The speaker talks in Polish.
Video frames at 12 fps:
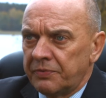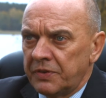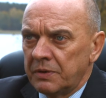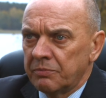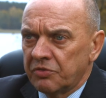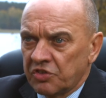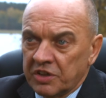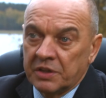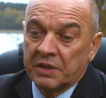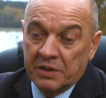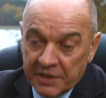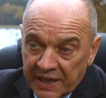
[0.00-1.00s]
film w
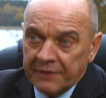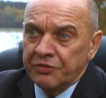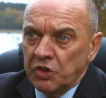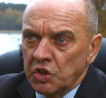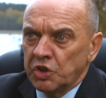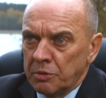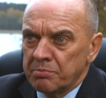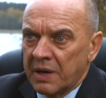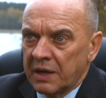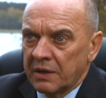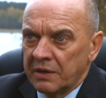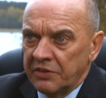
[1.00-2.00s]
3D. Drawsko to
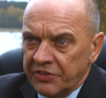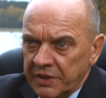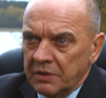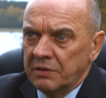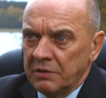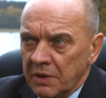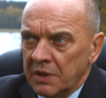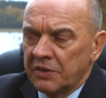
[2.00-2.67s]
ma i z tego,